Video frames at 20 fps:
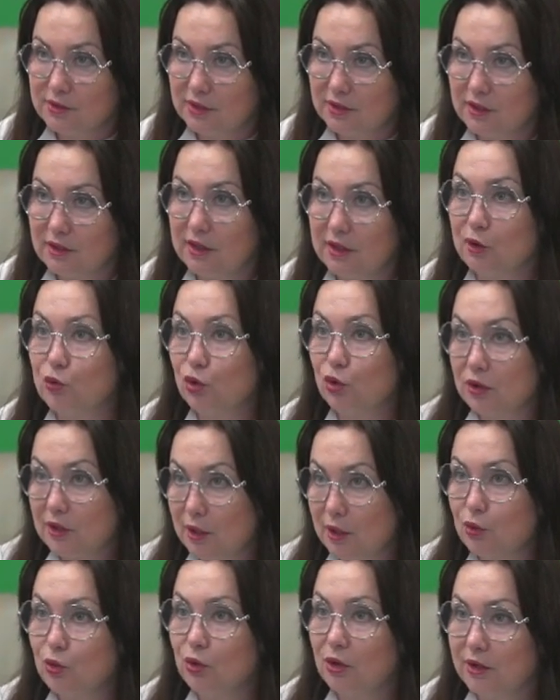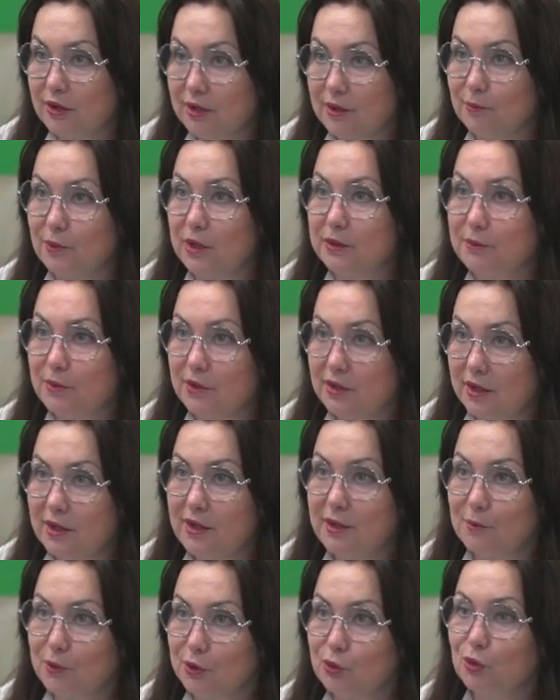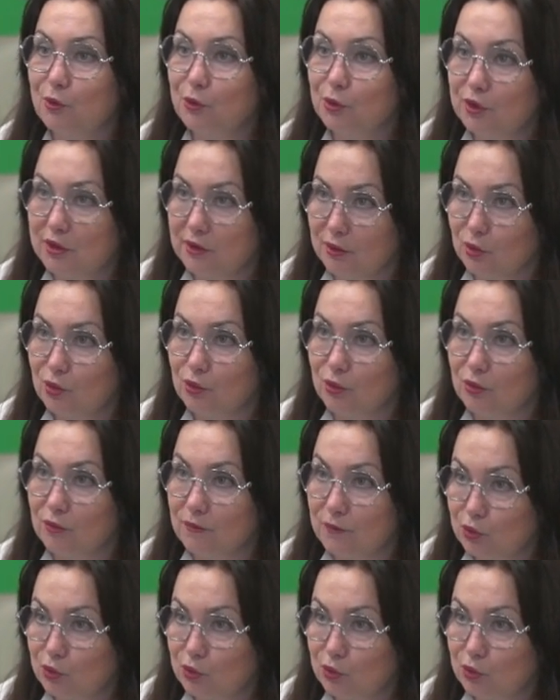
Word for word: Или как у алкоголика мы отбираем эту бутылку,